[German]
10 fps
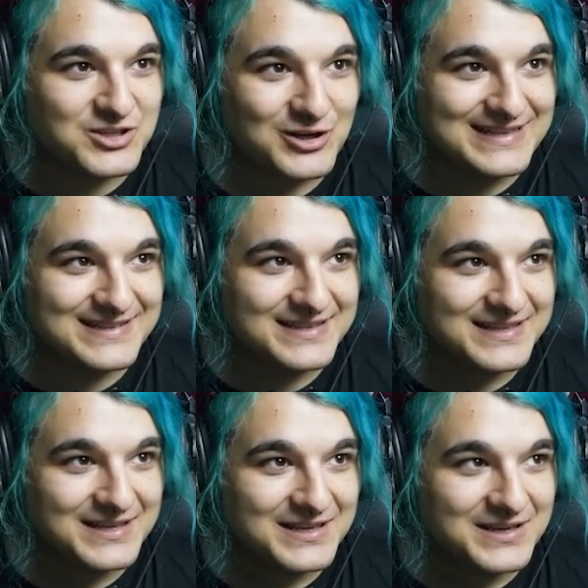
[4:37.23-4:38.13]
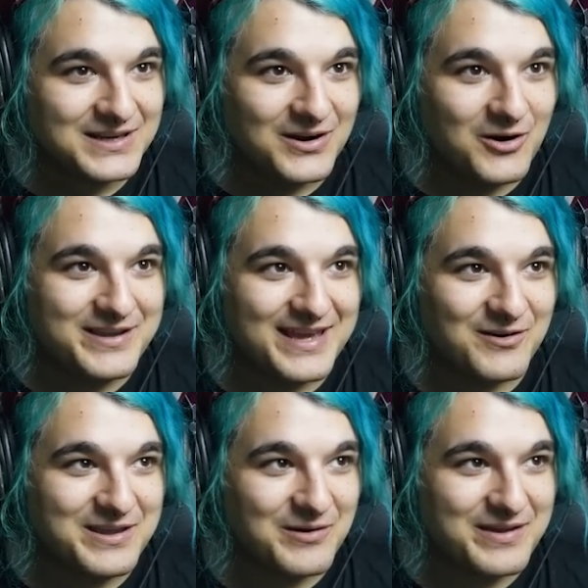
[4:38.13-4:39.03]
Toiletten. Okay,
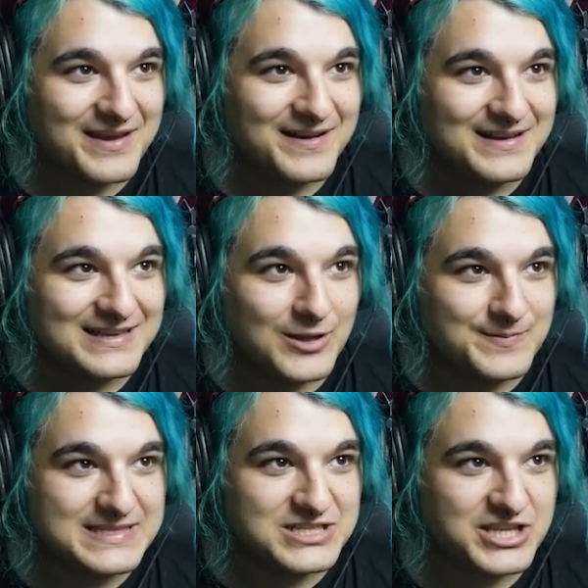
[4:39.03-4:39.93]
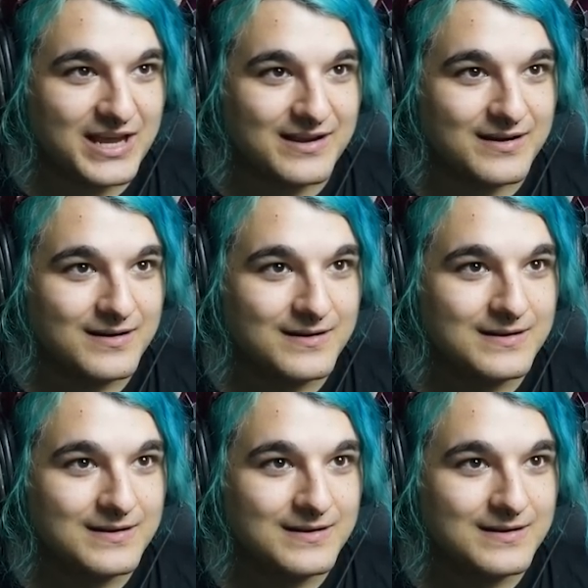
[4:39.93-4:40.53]
okay, okay. Ich glaube, die sind stärker.